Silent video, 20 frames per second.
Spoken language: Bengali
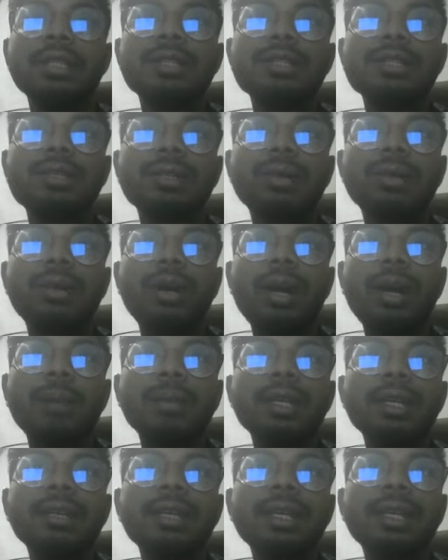সো
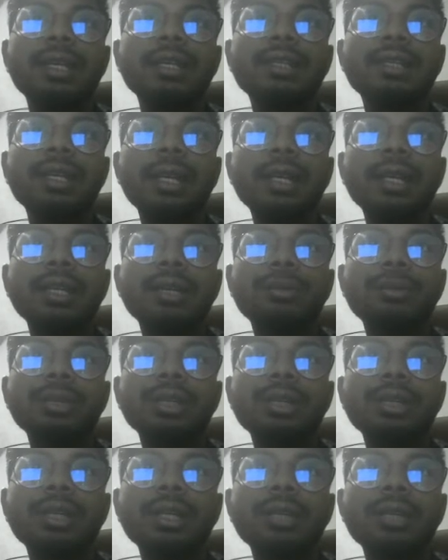আমরা দেখি যে এই নামের
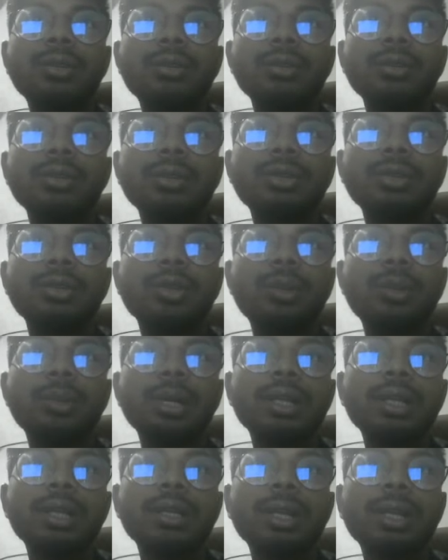সাথে কোন
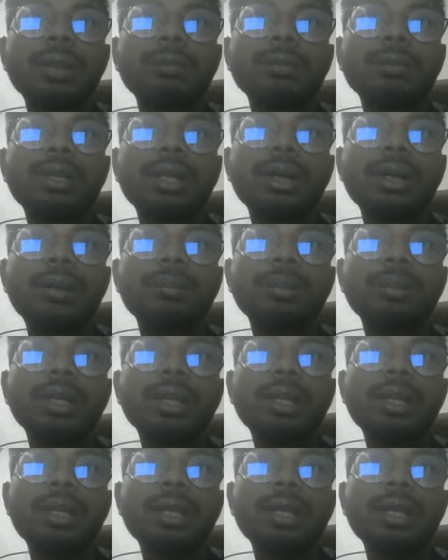ডোমেন নামটা
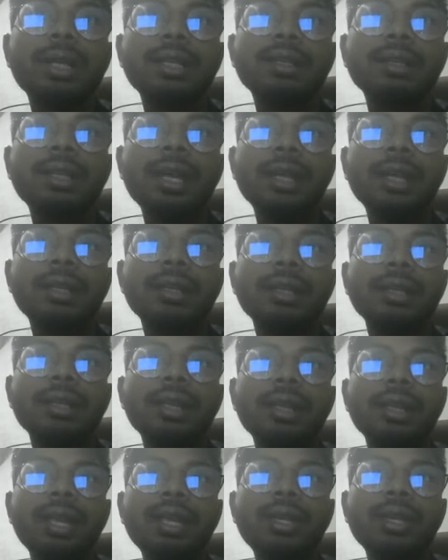মিলে যাই
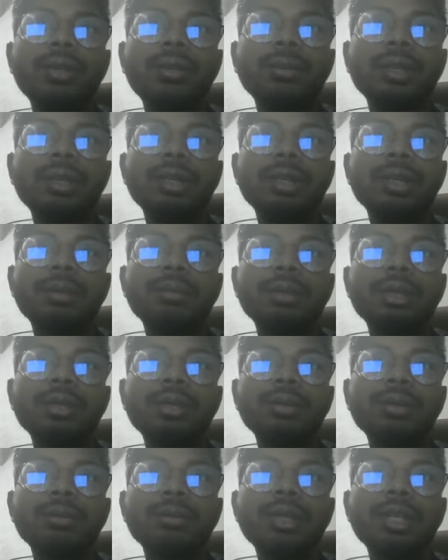এই ডোমেন নামটাই
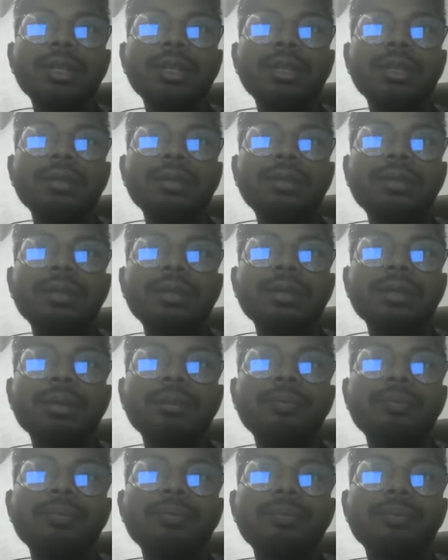তো মিলে যাচ্ছে
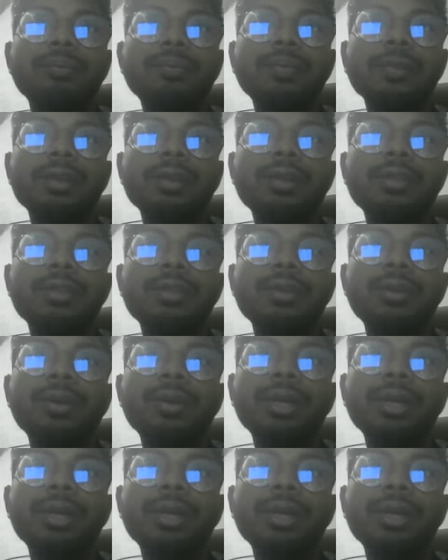সো এই